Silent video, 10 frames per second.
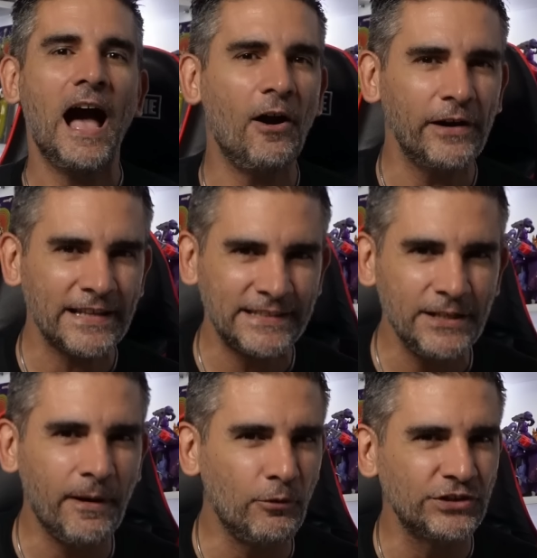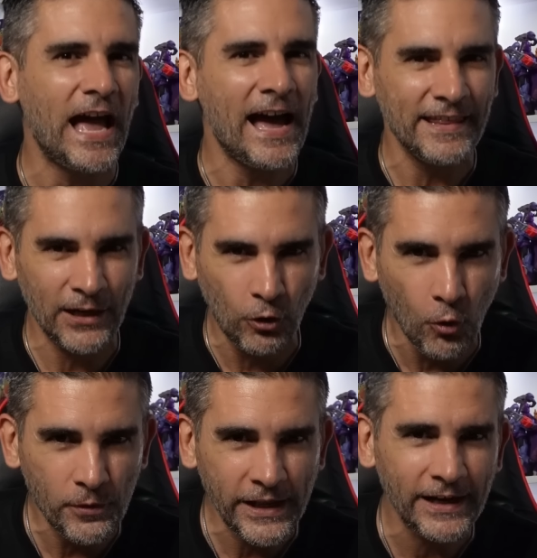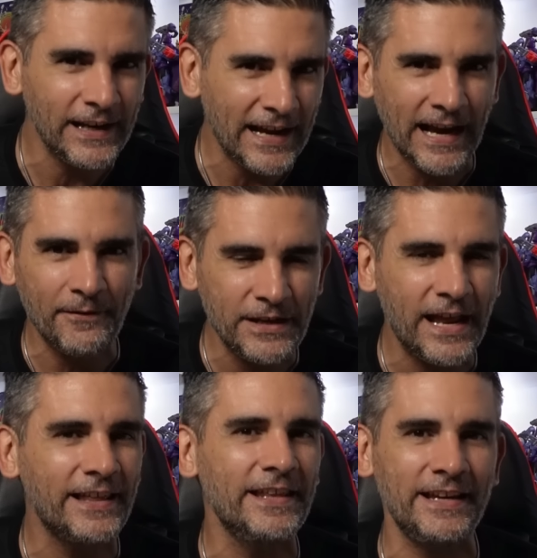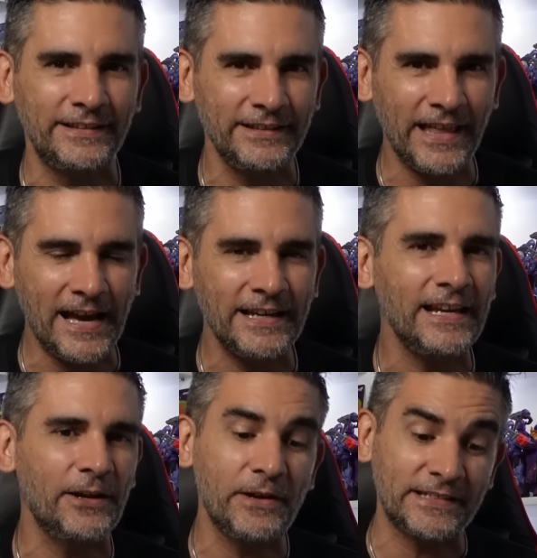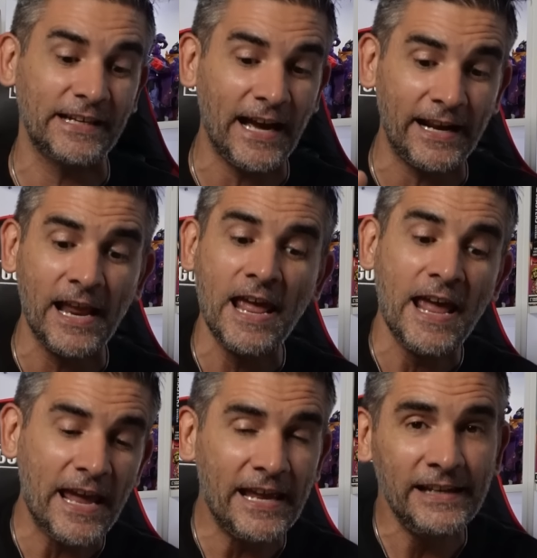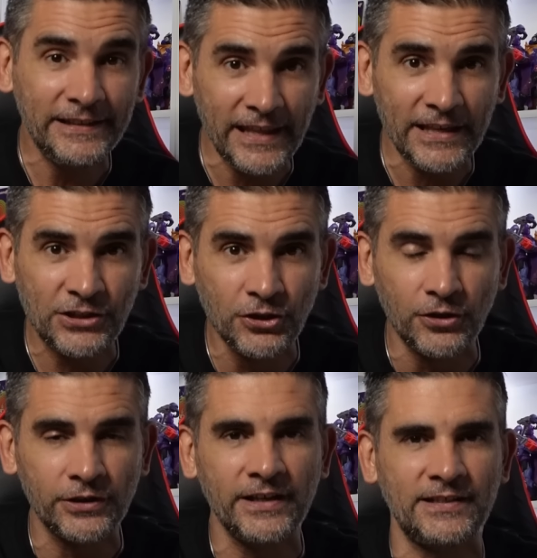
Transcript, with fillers: Ahora sí vamos a descubrir la cabina de este tanque. Le voy a sacar el techo que